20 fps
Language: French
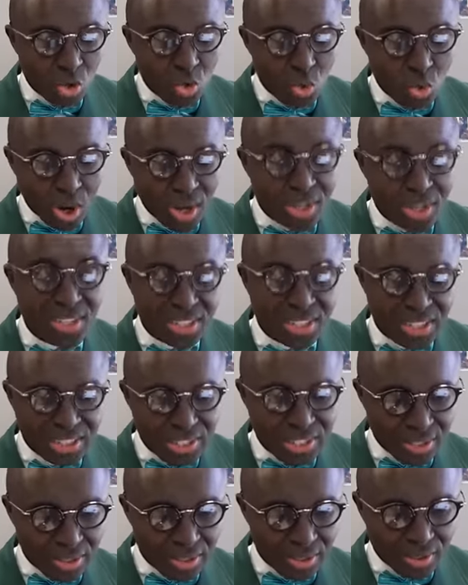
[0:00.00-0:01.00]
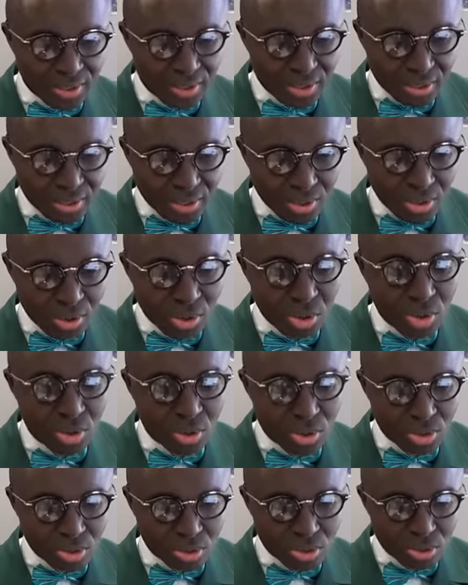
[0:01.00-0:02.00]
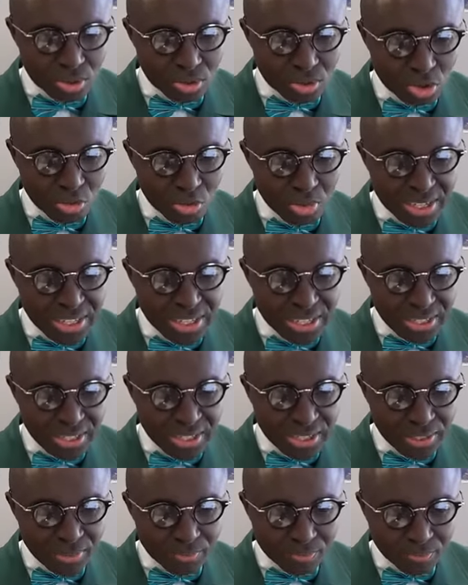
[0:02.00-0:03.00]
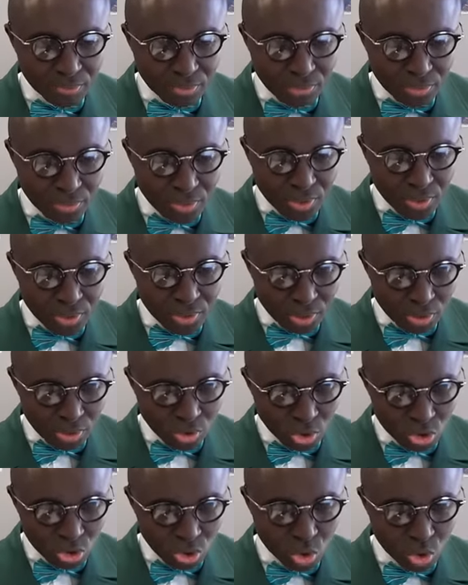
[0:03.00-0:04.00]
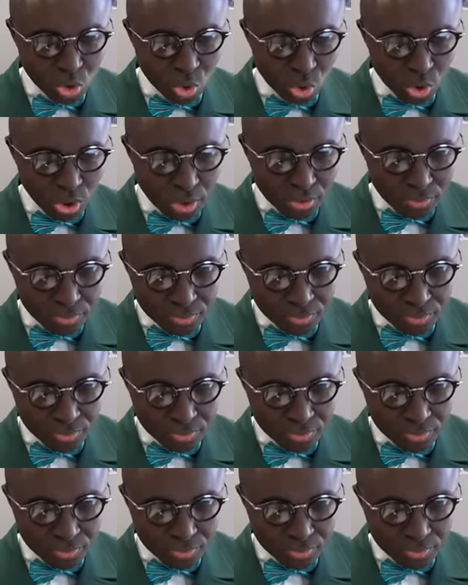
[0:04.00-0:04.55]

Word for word: quoi s'agit-il ont ce qui de ce jour.